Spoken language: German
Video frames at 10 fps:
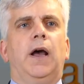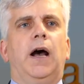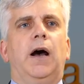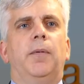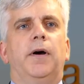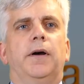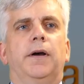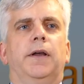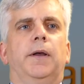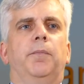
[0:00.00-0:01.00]

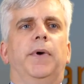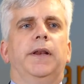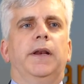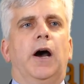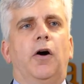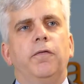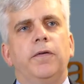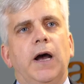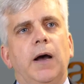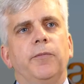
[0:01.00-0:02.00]
Aber bei den
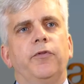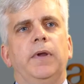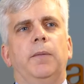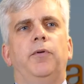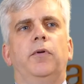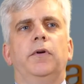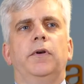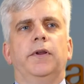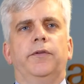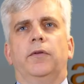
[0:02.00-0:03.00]

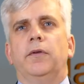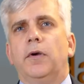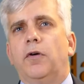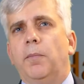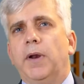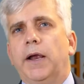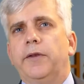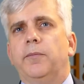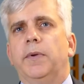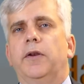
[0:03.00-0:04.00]
Aufgabenschwerpunkten des
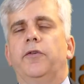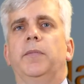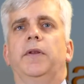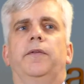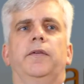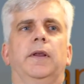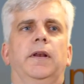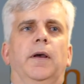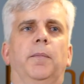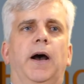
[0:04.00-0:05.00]
Compliance Managements in
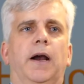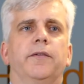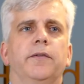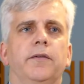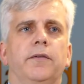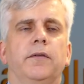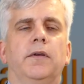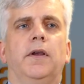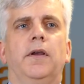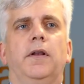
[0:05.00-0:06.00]
der Praxis
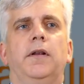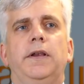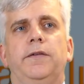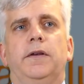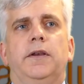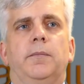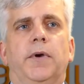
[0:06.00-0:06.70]
liegen sie dicht